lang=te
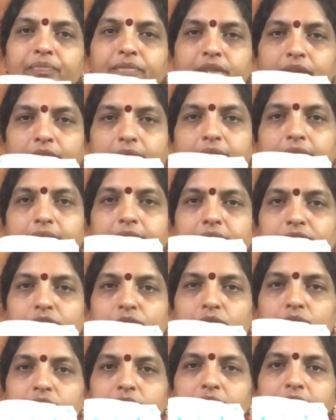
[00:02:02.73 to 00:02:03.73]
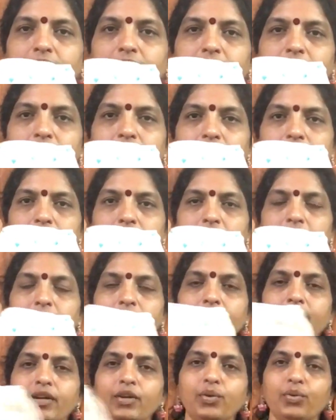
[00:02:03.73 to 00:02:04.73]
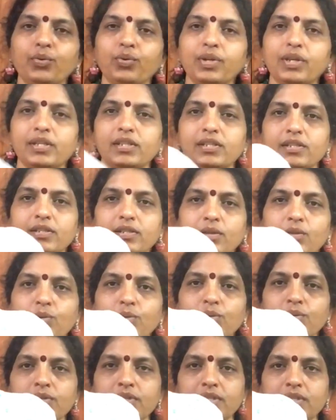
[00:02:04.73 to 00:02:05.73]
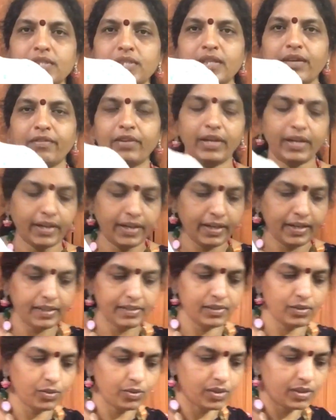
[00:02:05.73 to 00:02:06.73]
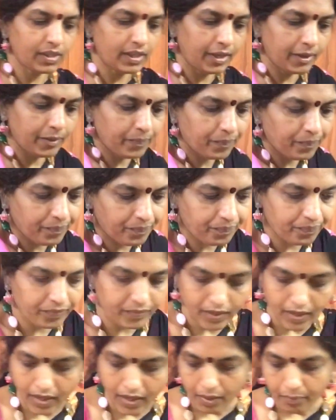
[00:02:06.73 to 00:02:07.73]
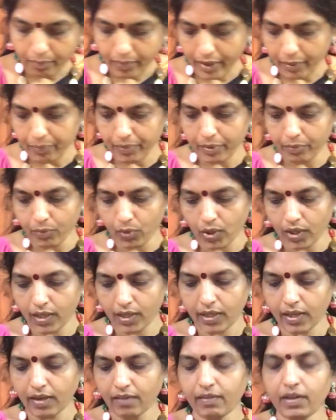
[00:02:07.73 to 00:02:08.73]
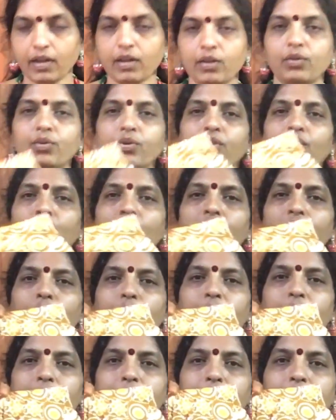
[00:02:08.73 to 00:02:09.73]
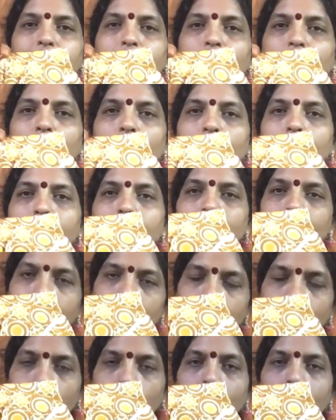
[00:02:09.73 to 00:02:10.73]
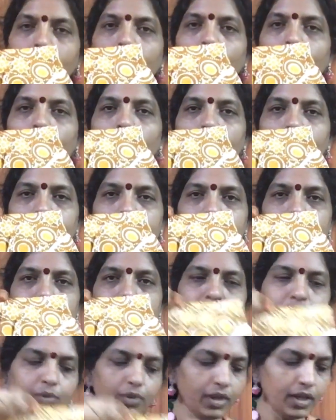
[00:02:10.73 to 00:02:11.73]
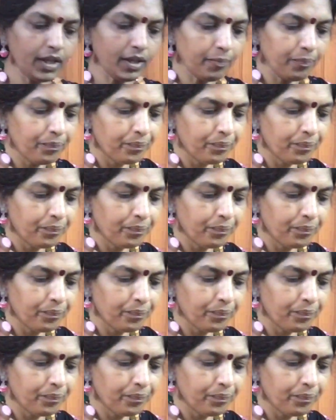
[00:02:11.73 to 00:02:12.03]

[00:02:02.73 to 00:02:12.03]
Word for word: త్రీ నైటీస్ వస్తాయండి టూ కేజీస్లో సెవెన్ నైటీస్ వస్తాయి పైపింగ్ మోడల్ కావాలనుకున్న వాళ్ళు పైపింగ్ మోడల్ మోడల్లో ఆర్డర్ చేసుకోండి